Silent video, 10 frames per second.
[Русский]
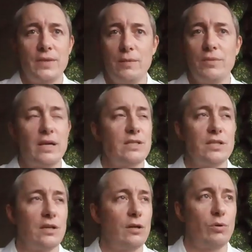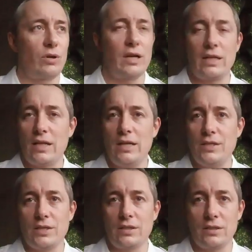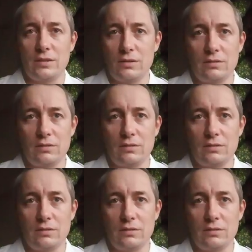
гимнастика, легкая атлетика,